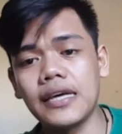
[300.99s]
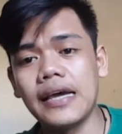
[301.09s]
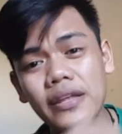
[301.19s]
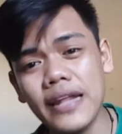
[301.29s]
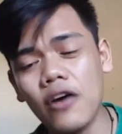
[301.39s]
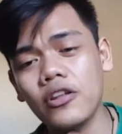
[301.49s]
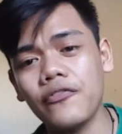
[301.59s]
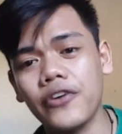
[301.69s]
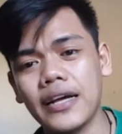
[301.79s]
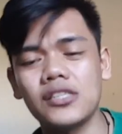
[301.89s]
Umuwi na ako ng
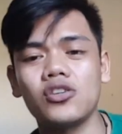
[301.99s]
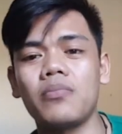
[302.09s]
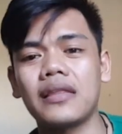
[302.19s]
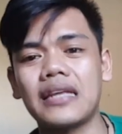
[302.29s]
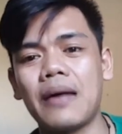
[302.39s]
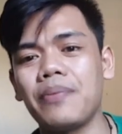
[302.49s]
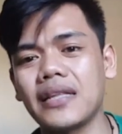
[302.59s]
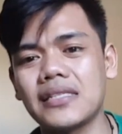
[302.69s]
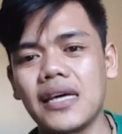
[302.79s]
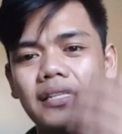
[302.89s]
4 kasi sobrang traffic
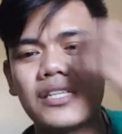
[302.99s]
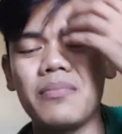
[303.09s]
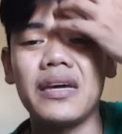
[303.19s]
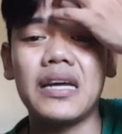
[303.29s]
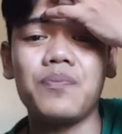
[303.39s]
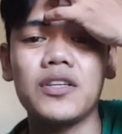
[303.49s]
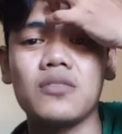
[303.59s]
na sa EDSA, mahirap na